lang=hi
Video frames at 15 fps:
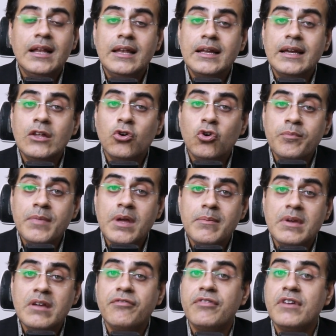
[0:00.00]
लेकिन उनमें
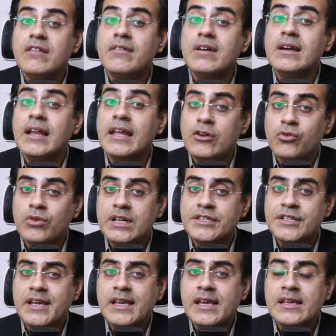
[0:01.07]
भी फ्लेवर्ड नहीं होना
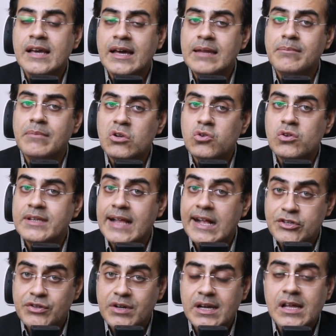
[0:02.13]
चाहिए यानी बिल्कुल
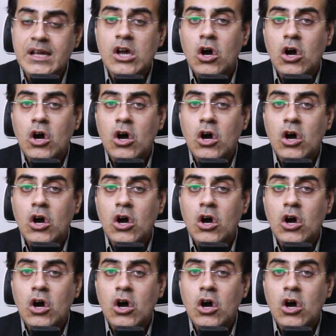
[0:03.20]
नेचुरल